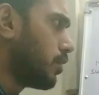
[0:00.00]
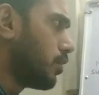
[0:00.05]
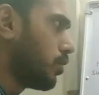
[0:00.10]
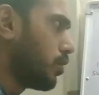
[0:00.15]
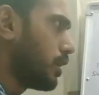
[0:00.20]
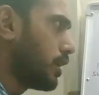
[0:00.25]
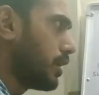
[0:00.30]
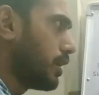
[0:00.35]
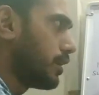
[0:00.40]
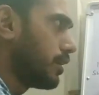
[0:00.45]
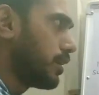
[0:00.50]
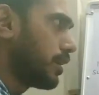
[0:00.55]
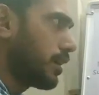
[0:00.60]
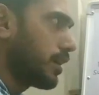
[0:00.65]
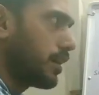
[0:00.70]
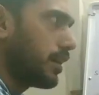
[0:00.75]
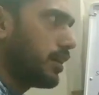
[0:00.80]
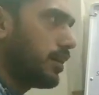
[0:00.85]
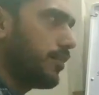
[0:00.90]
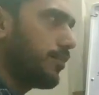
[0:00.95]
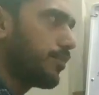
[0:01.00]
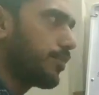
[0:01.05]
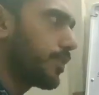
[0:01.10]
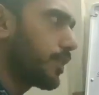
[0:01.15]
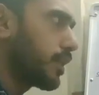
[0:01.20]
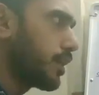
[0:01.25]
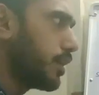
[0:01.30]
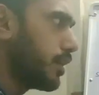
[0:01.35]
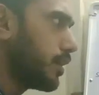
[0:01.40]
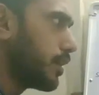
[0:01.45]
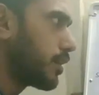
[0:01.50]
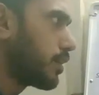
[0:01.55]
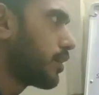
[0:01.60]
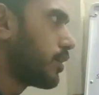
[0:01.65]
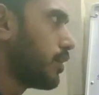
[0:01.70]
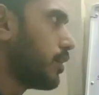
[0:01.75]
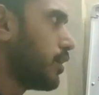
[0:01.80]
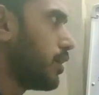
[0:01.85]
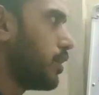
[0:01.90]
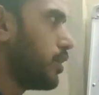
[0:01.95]
और ये अंदर क्या है एयर
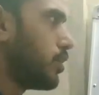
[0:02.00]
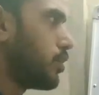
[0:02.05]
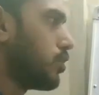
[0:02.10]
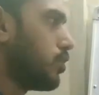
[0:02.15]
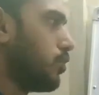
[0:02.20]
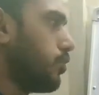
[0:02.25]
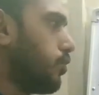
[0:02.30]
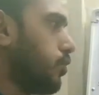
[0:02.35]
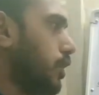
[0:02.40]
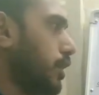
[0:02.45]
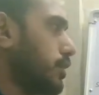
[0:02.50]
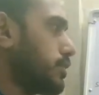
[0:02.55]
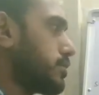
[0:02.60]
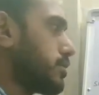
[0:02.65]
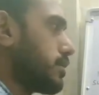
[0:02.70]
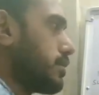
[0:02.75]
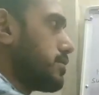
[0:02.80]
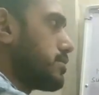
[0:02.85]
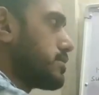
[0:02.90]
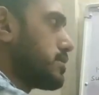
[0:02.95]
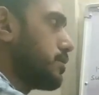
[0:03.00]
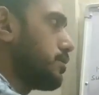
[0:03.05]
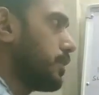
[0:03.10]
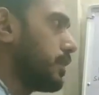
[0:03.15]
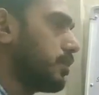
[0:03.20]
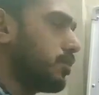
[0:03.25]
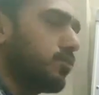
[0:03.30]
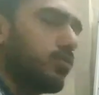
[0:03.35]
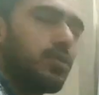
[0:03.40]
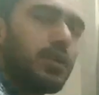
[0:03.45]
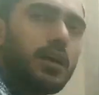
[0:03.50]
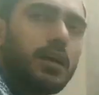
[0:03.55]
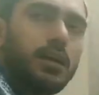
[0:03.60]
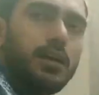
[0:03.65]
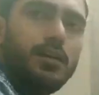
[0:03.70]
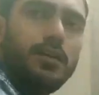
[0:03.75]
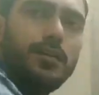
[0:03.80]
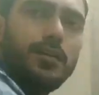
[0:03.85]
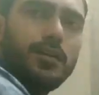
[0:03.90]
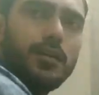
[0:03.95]
तो फ्लक्स किससे पास हो रहा है